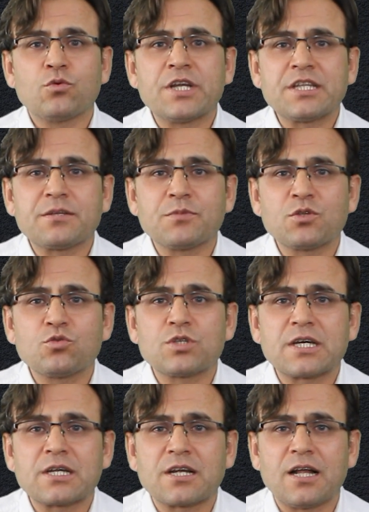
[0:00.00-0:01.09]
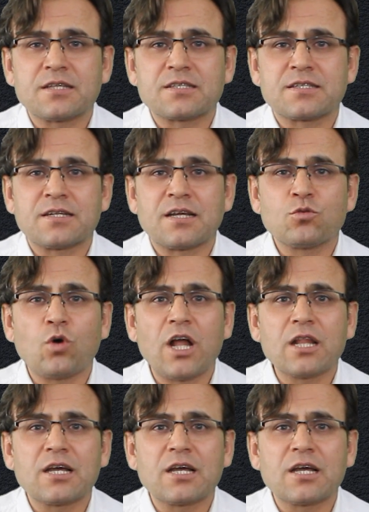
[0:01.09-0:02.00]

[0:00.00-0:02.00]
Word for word: üretimin %46'sına, doğal